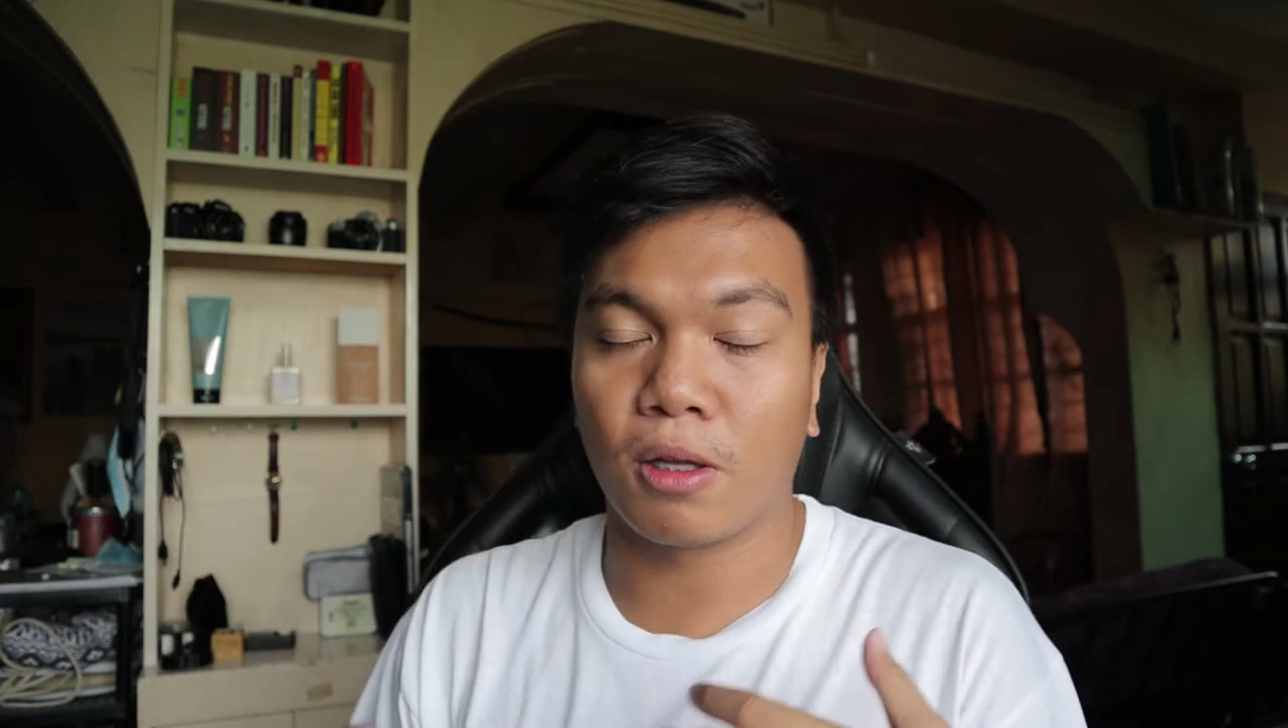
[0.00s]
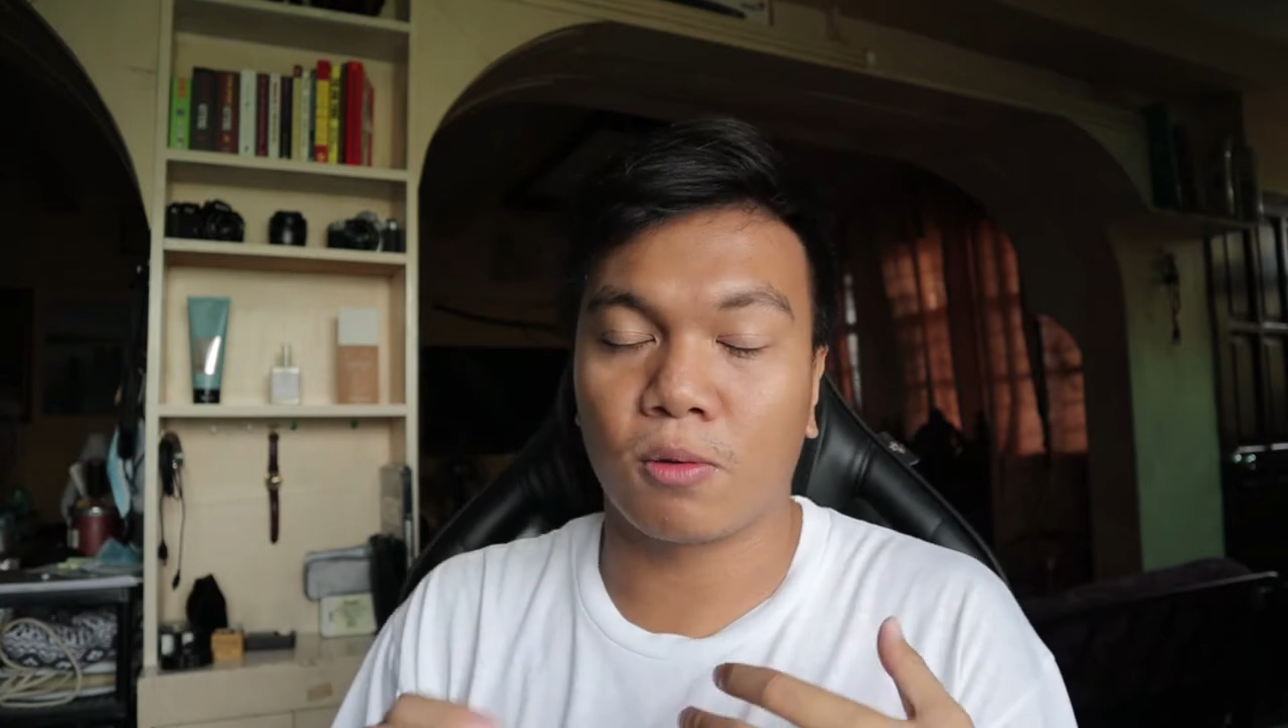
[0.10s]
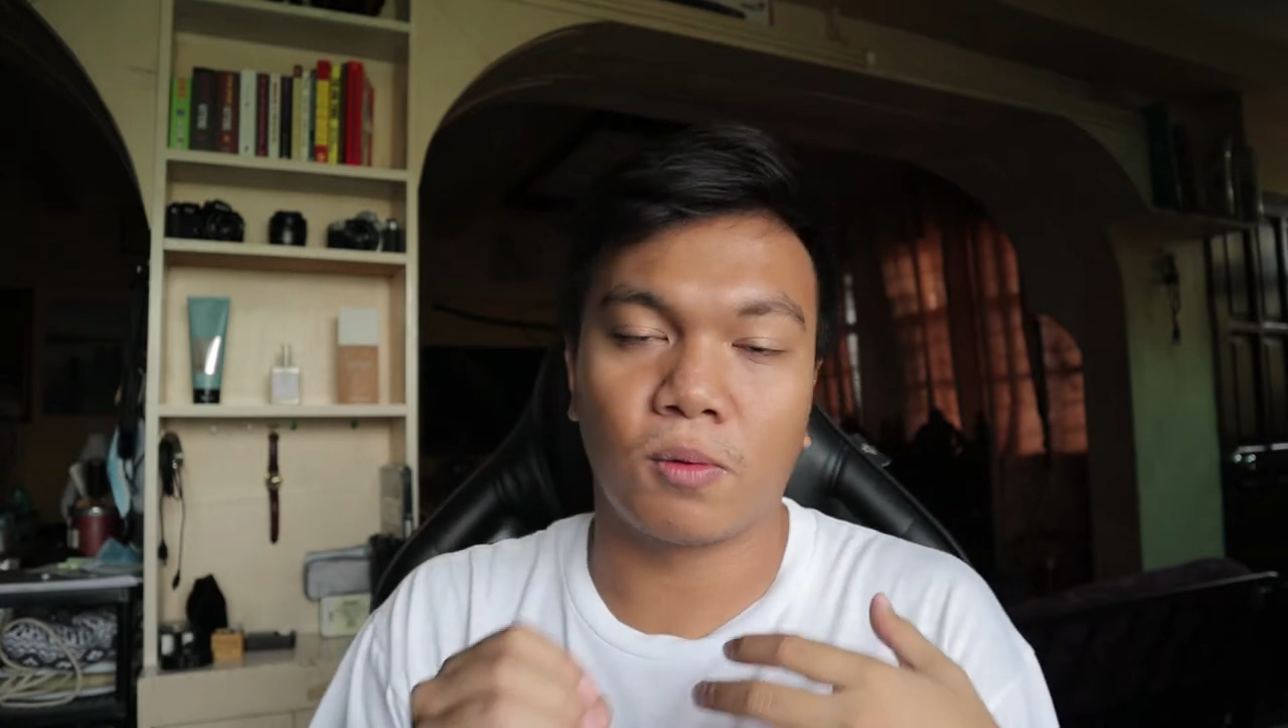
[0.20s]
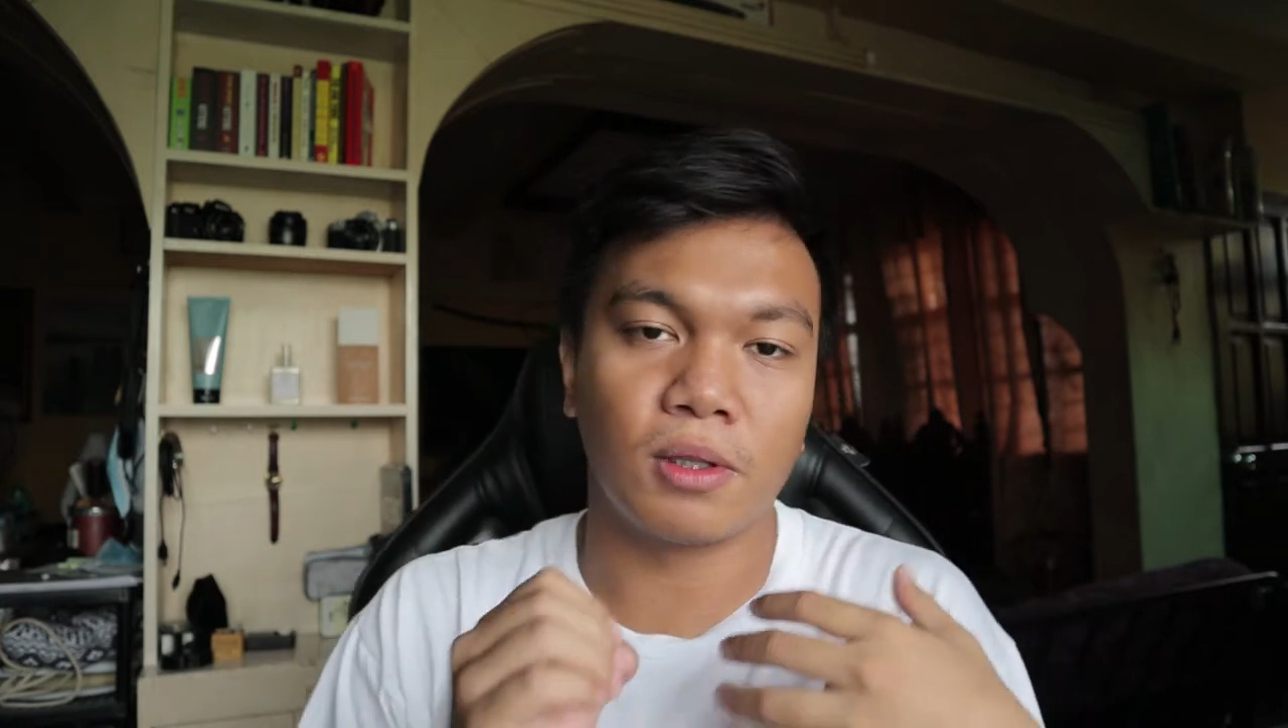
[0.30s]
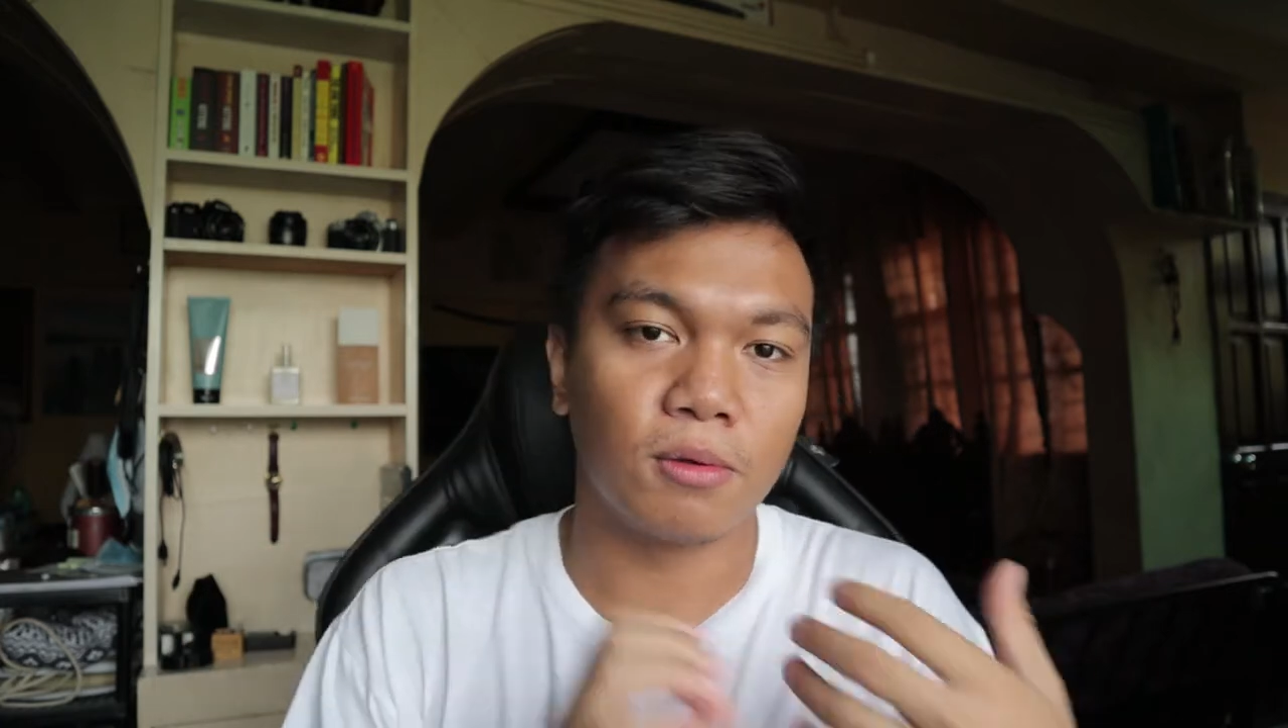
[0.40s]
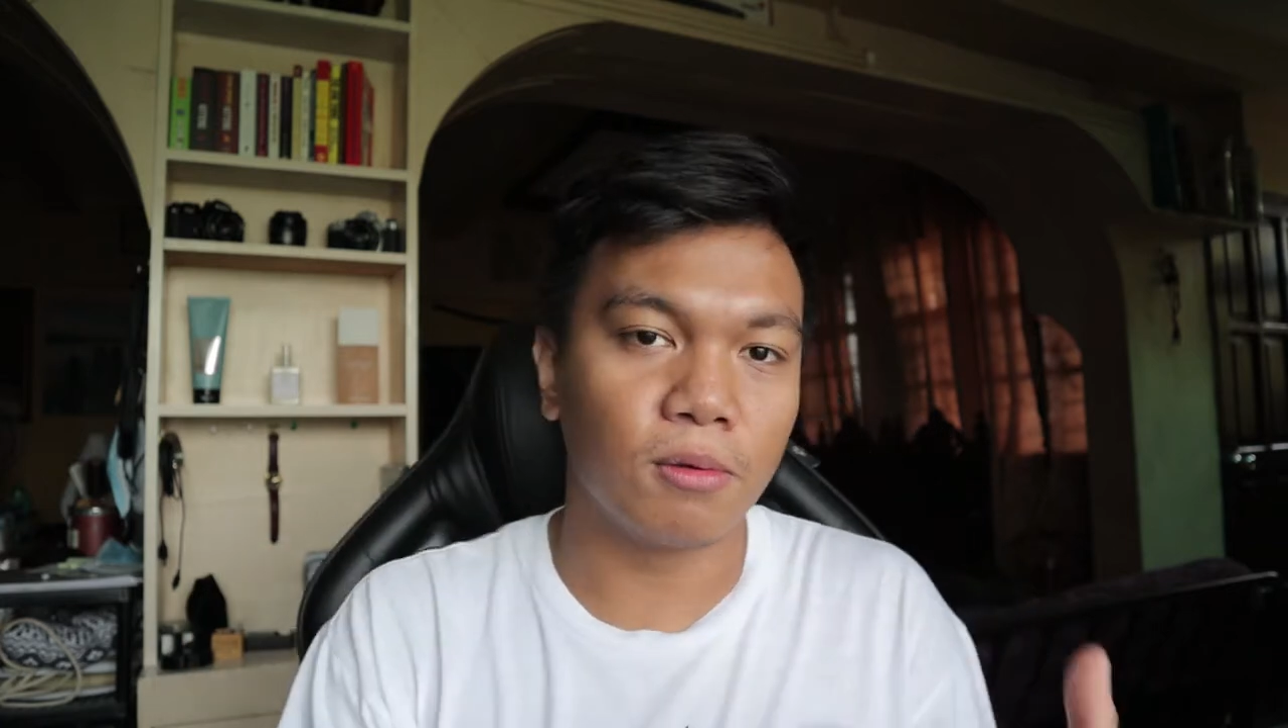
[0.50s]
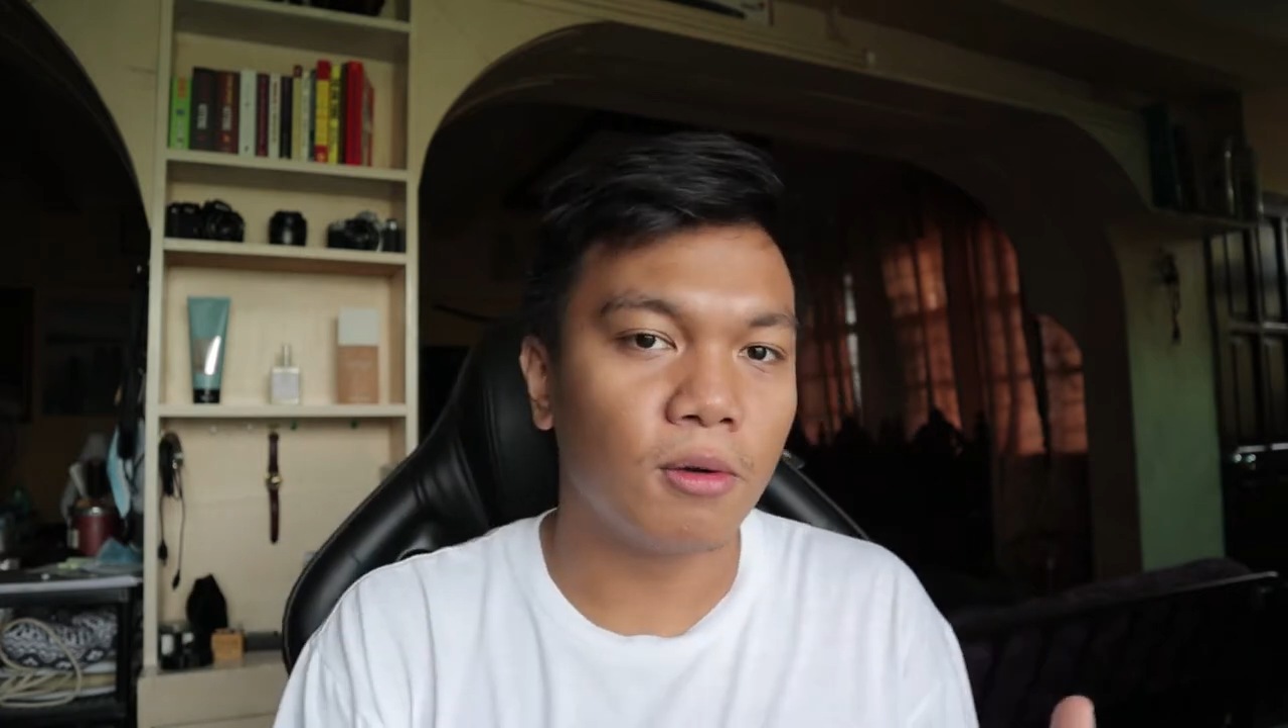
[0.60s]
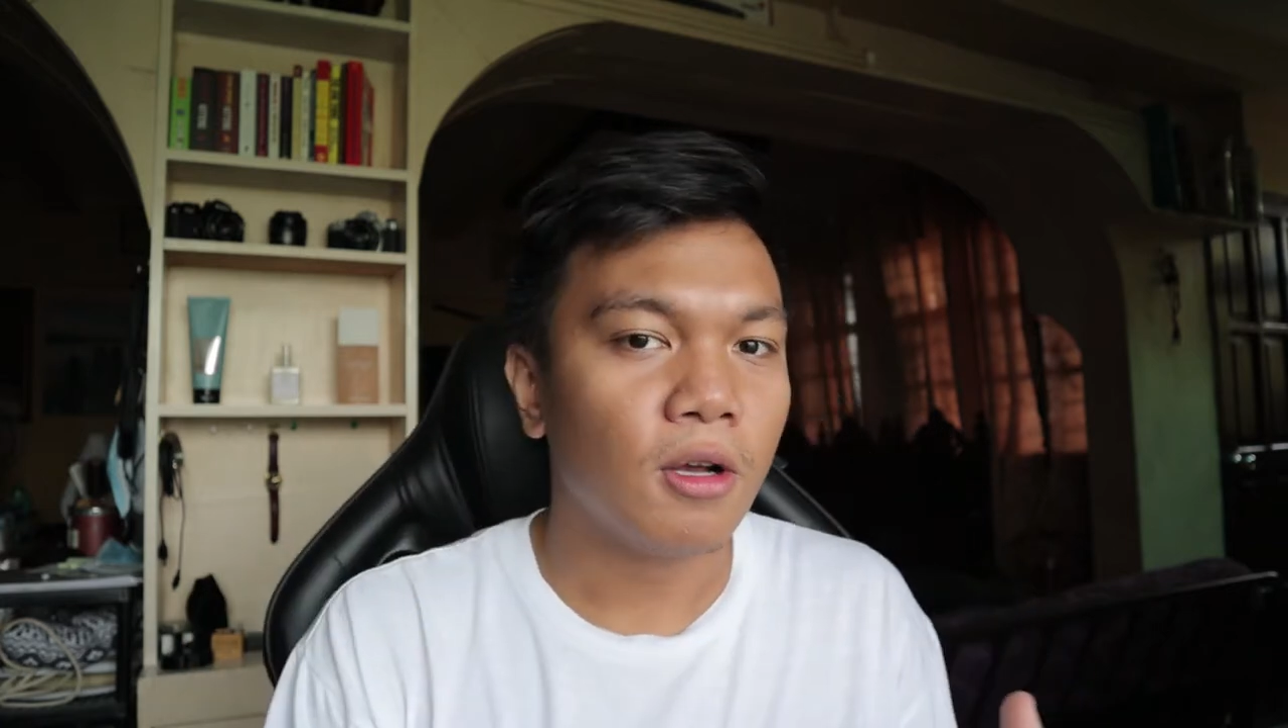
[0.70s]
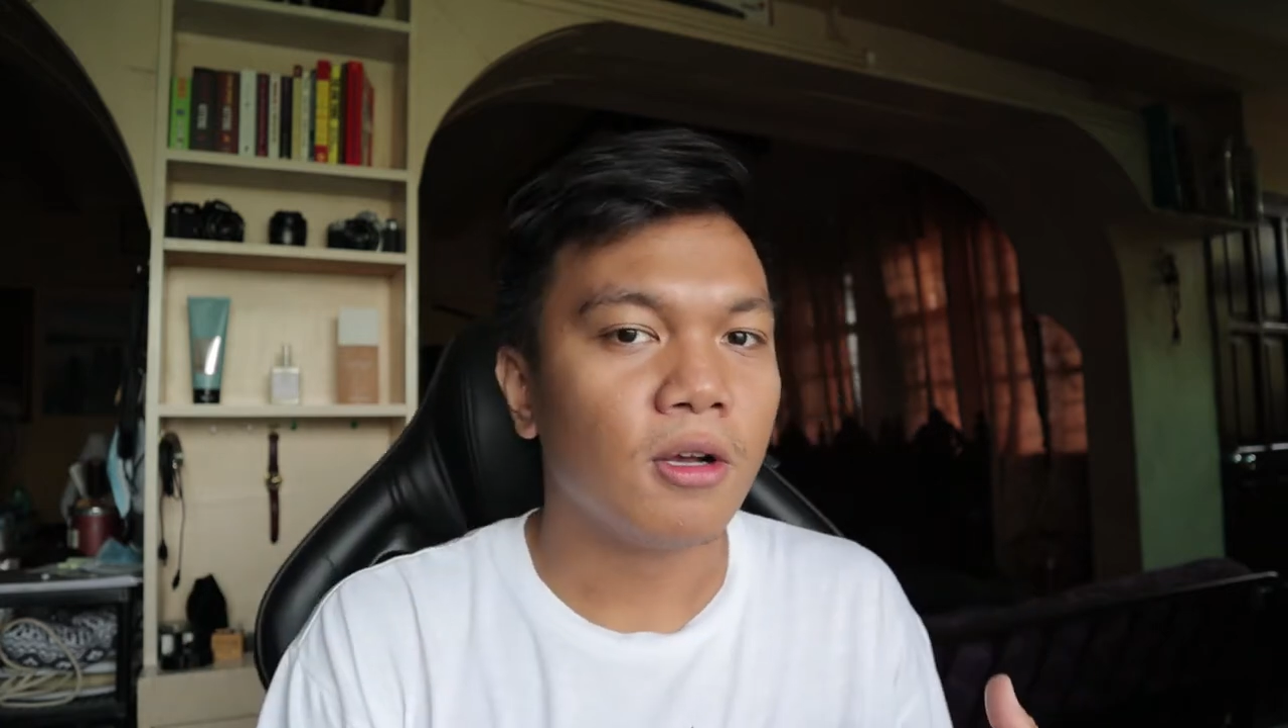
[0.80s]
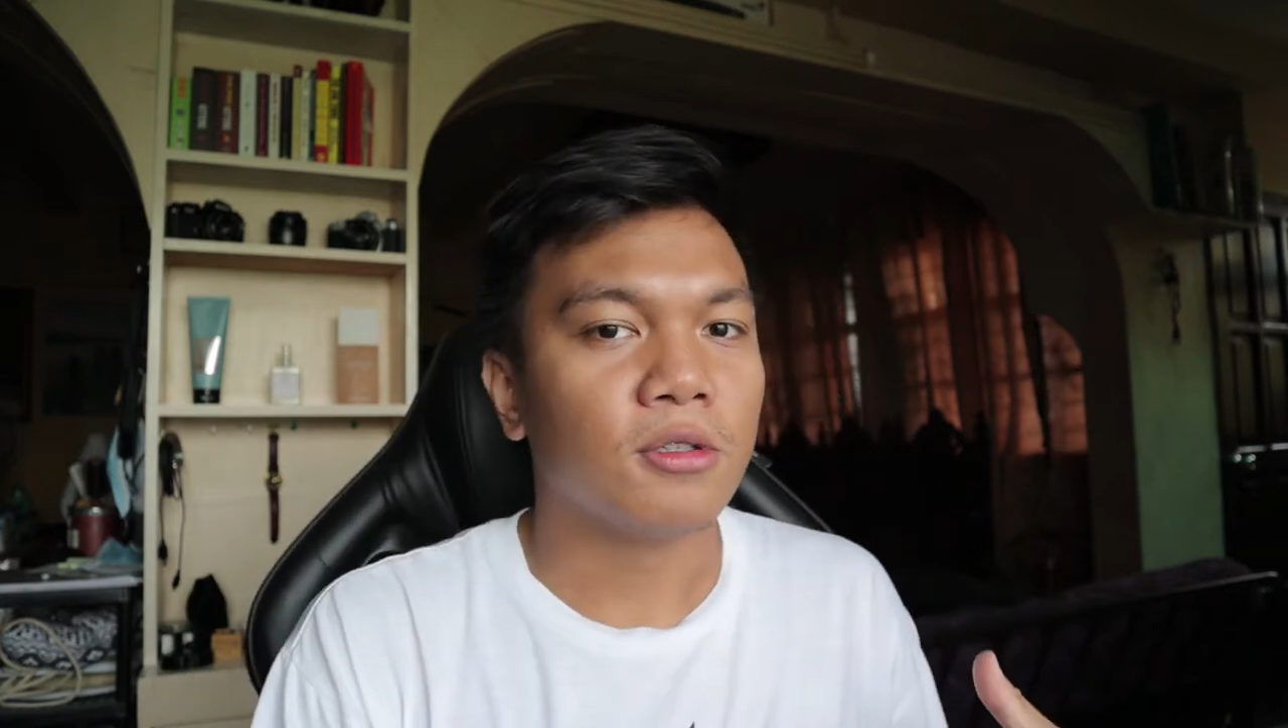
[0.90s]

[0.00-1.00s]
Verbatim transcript: what we will do.